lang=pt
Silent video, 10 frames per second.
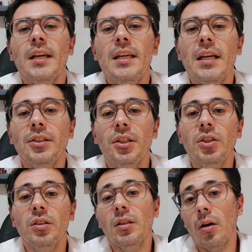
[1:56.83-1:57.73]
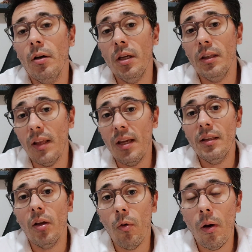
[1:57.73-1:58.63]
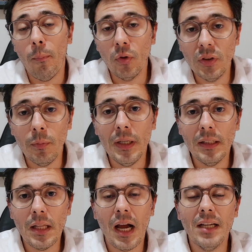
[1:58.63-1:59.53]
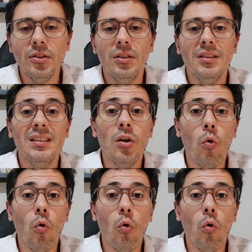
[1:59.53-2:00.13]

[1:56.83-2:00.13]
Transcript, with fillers: e a gente tem, tem então a possibilidade de se